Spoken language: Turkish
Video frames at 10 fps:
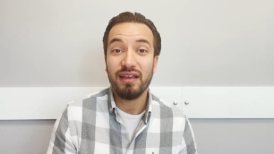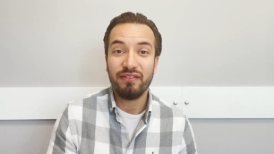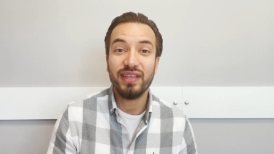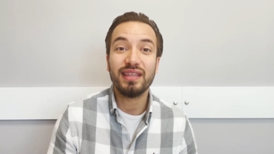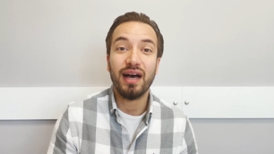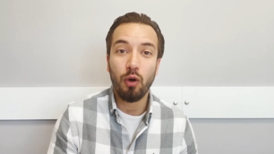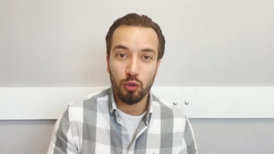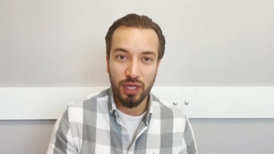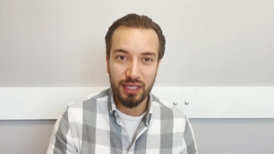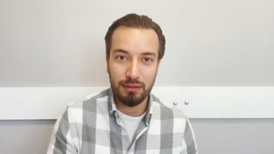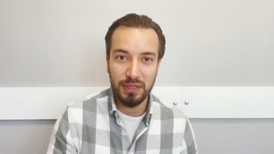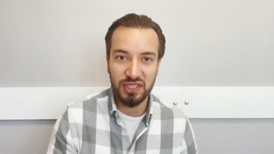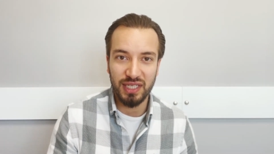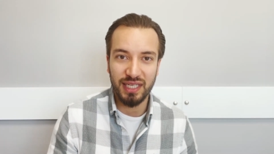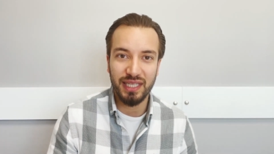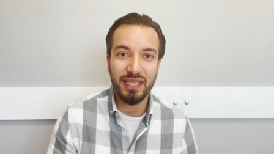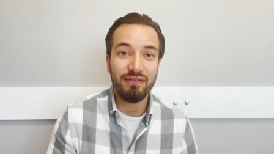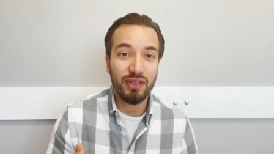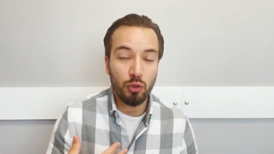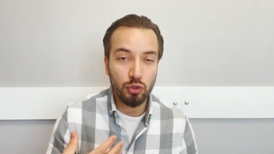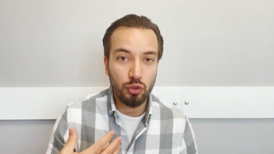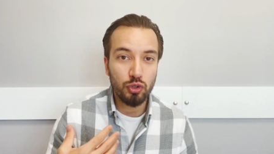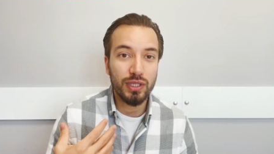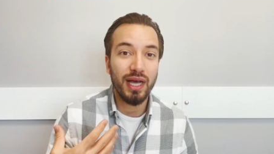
ve daha odaklı bir şekilde ve gözünüz